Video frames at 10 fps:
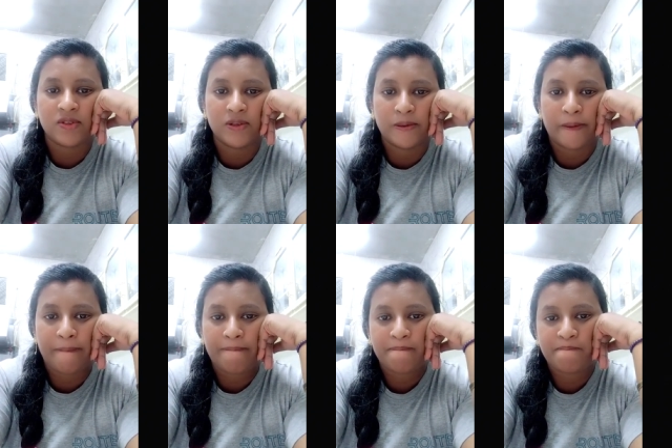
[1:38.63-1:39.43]
అది
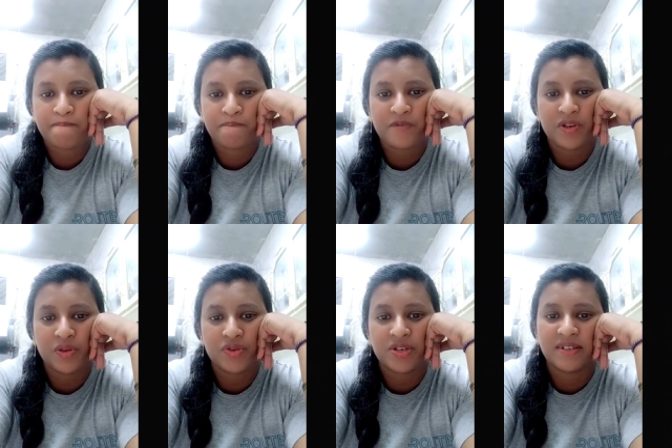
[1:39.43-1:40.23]

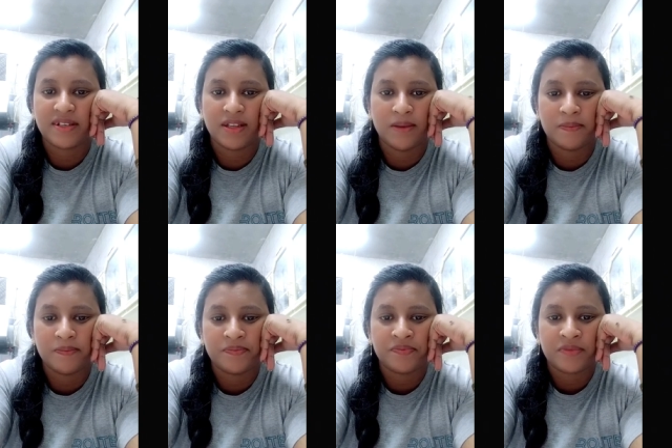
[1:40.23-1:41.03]
ఏదో చేసేద్దాం
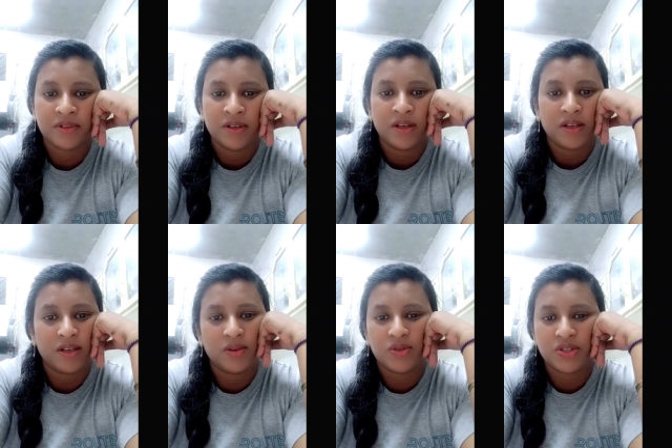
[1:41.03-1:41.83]

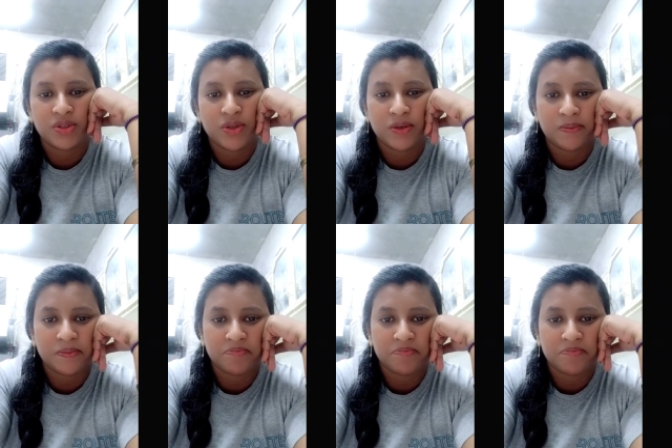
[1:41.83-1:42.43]
ఏదో చెందుదాం